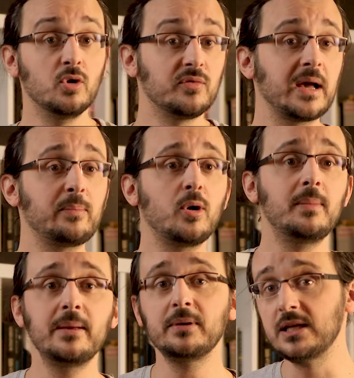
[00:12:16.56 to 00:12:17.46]
Le vrai
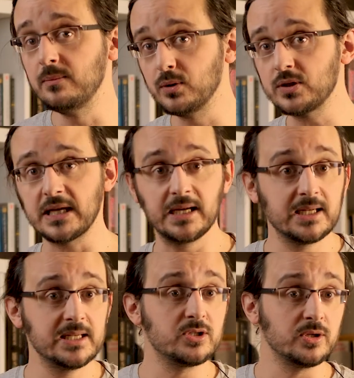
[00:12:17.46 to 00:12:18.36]
problème qu'ils posent à
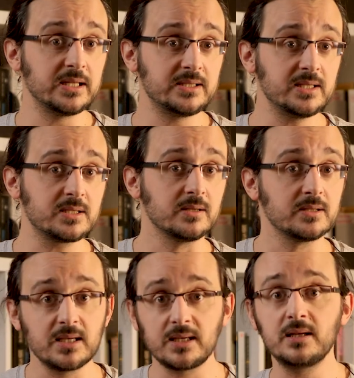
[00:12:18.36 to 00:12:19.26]
l'église donatiste,
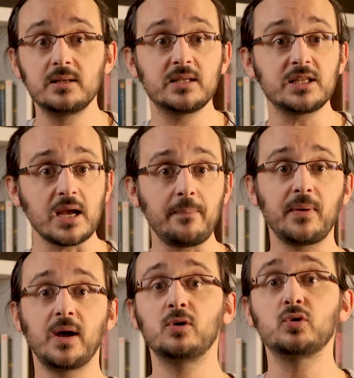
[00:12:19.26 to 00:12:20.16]
c'est qu'ils
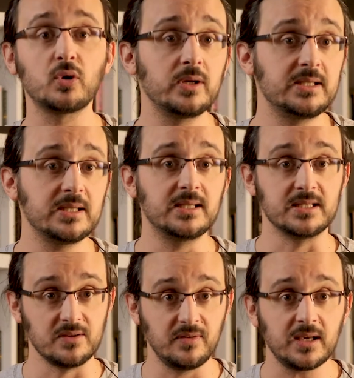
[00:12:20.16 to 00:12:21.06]
échappent à l'autorité
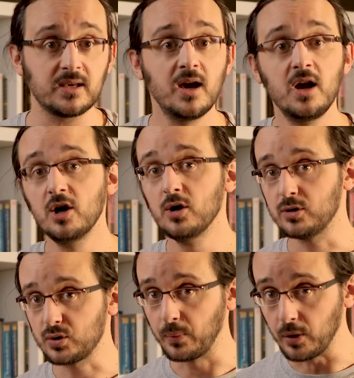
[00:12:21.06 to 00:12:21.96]
des évêques
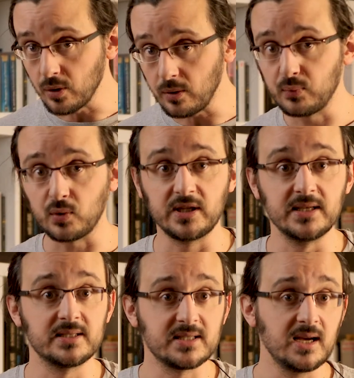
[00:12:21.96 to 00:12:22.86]
en se prenant pour
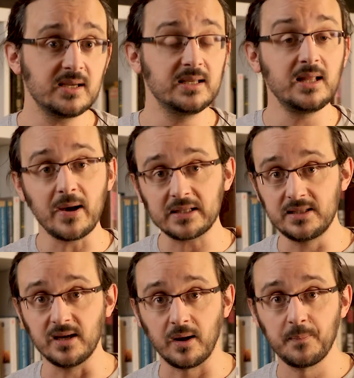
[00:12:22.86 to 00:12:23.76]
des saints et des
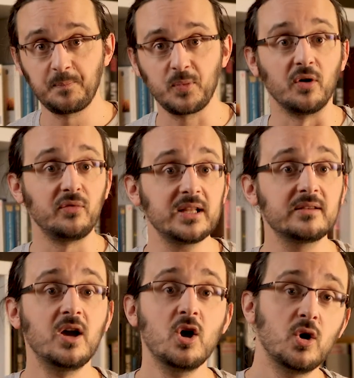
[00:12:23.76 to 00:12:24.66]
martyrs. En
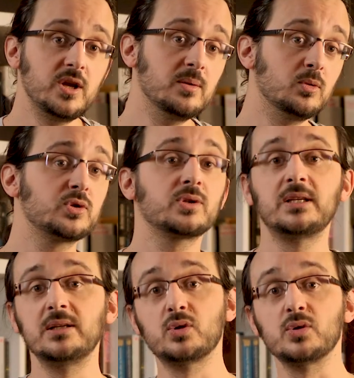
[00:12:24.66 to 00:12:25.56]
fait, ils montrent
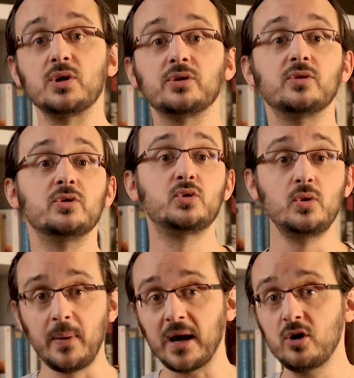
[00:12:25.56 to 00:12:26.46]
qu'ils se sentent
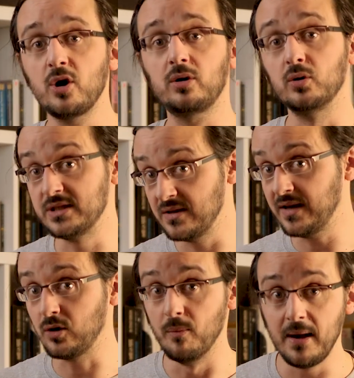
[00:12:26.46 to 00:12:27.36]
supérieurs aux
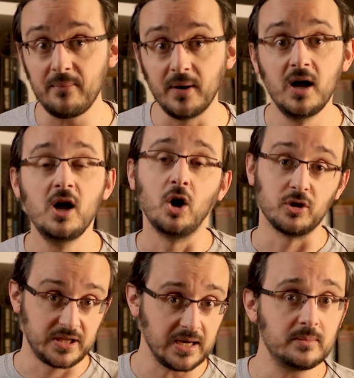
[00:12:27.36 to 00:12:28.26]
évêques eux-mêmes
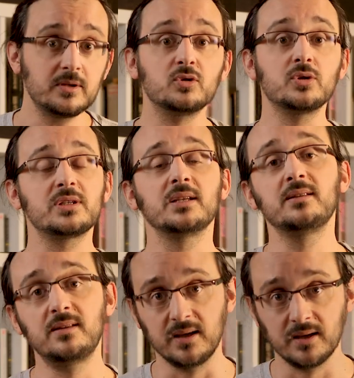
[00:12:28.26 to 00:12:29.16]
en termes de
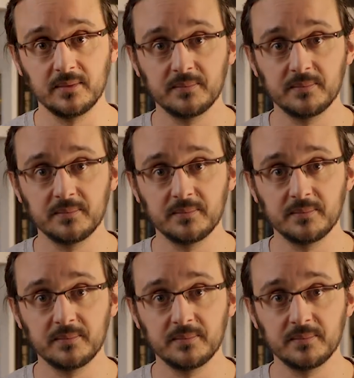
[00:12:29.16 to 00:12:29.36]
sainteté.